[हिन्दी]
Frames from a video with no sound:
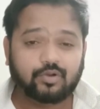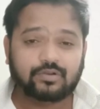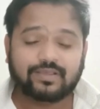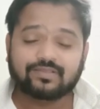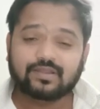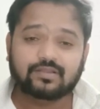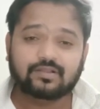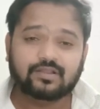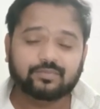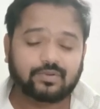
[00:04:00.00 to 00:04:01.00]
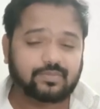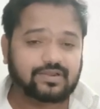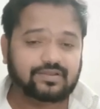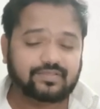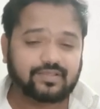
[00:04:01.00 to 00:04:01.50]
ऑन एक्सीडेंटल एंड
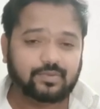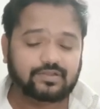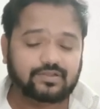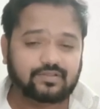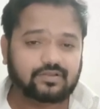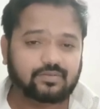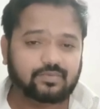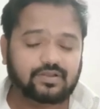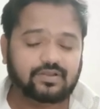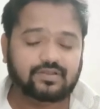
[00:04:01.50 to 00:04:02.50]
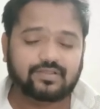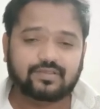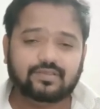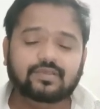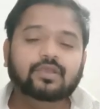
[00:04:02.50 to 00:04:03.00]
परमानेंट डिसेबिलिटीज एंड टर्मिनल इलनेस
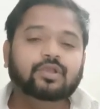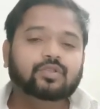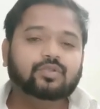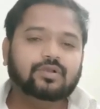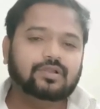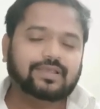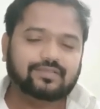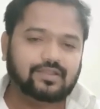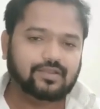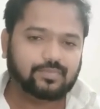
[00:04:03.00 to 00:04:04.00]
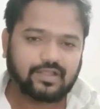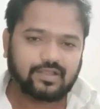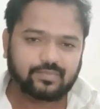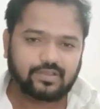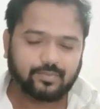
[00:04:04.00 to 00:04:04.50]
की तो अगर एक्सीडेंट में
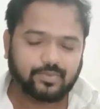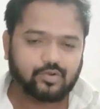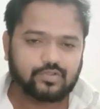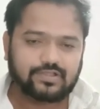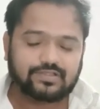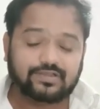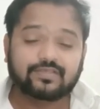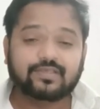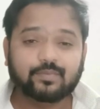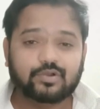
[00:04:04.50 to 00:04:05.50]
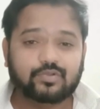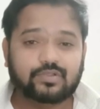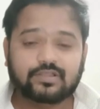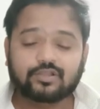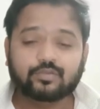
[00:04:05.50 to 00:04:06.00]
आदमी अपंग हो जाता है डिसेबल्ड हो
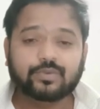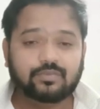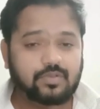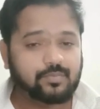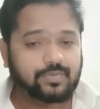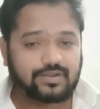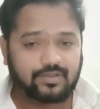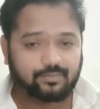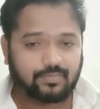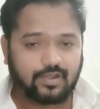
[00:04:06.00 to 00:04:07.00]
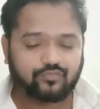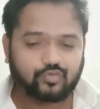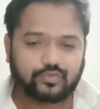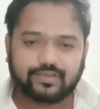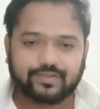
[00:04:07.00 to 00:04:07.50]
जाता है तो प्रीमियम भरने में माफ़ हो
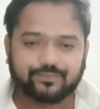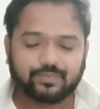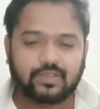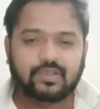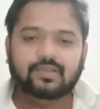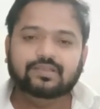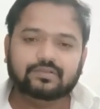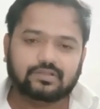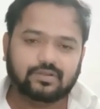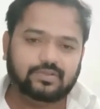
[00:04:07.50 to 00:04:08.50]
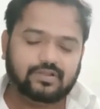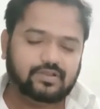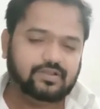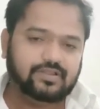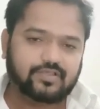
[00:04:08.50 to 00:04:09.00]
जाएंगे या टर्मिनल
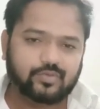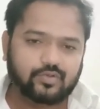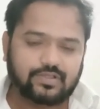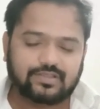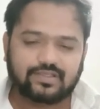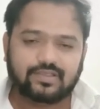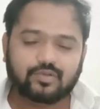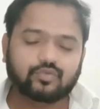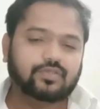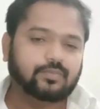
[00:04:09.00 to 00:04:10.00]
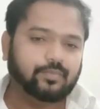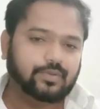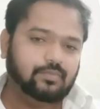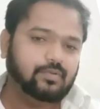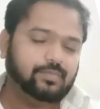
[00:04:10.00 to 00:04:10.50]
इलनेस भी हो जाता है उस समय
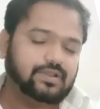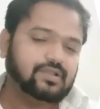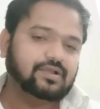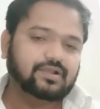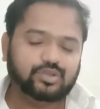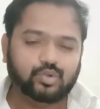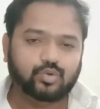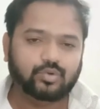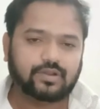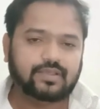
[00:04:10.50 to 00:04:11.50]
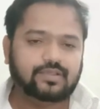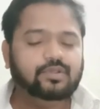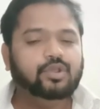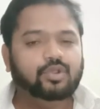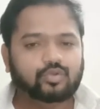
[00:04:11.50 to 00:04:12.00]
प्रीमियम भरना अगर ड्यू हो रहा है
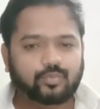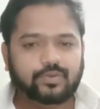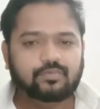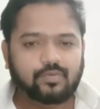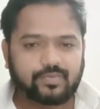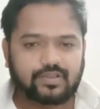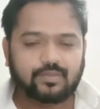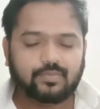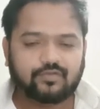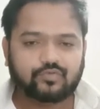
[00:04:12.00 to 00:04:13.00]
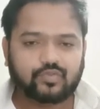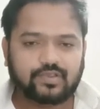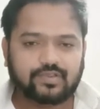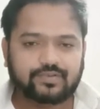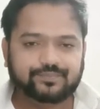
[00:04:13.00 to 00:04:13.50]
तो प्रीमियम भरने माफ़ हो
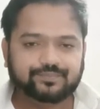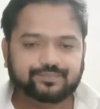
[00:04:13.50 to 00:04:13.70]
जाएंगे